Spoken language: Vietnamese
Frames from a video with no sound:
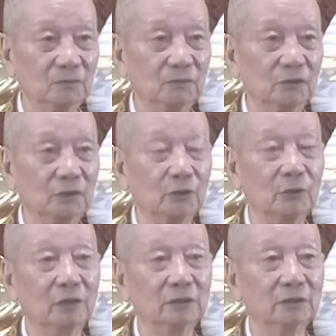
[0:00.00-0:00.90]
nên hồi
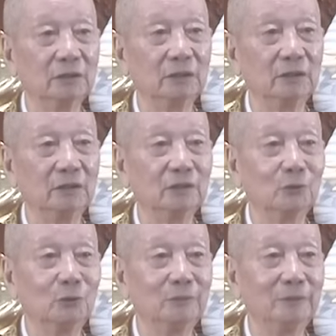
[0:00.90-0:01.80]
đó, đó thầy nhớ cái
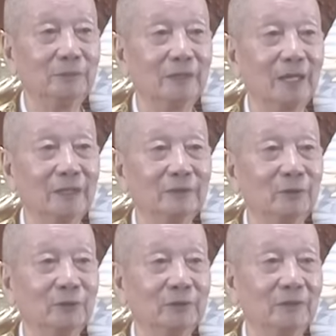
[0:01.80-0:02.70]
tuổi mới 12
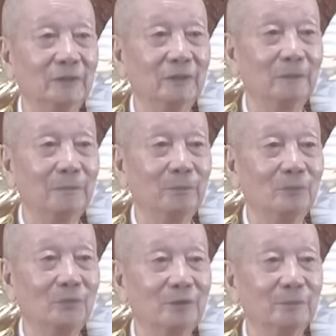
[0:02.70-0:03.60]
thôi
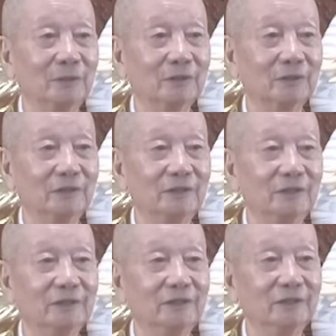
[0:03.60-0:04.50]
nhưng mà từ ở
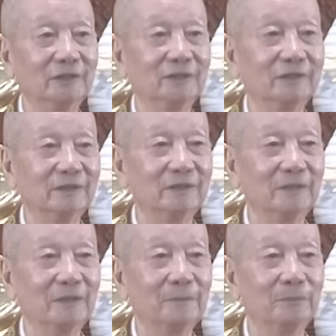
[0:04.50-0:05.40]
trên
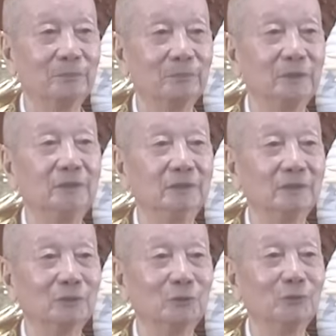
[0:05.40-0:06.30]
bên dược ở
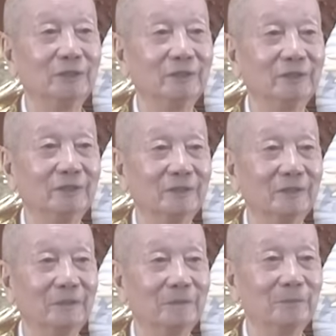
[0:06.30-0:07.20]
củ chi á
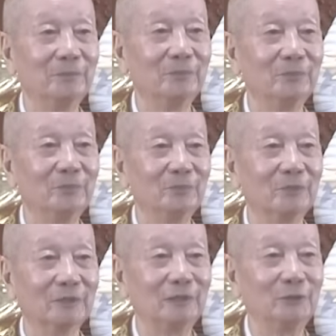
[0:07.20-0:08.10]
là
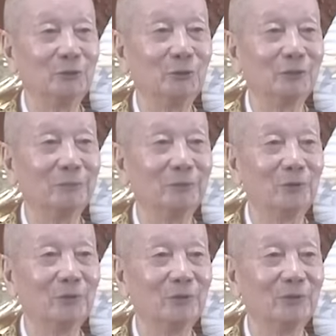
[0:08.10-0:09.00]
thầy đi xuống thành phố
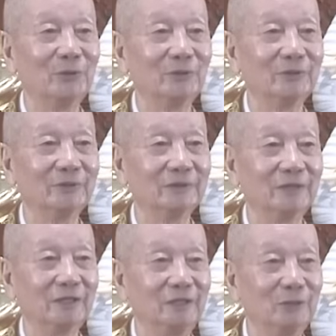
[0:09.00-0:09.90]

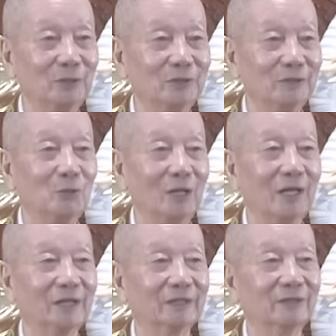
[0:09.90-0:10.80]
thầy đi qua đức
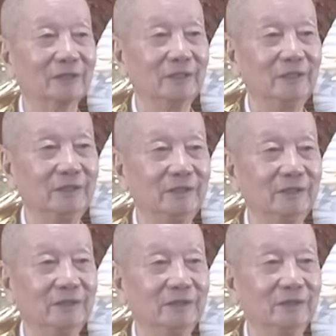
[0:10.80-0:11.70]
hòa rồi thầy đi
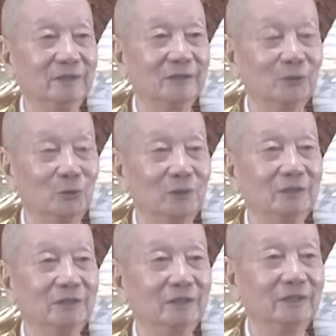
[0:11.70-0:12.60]
thủ đức
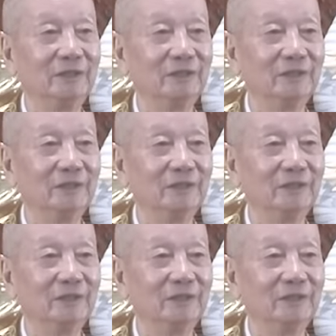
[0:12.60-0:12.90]
rồi đi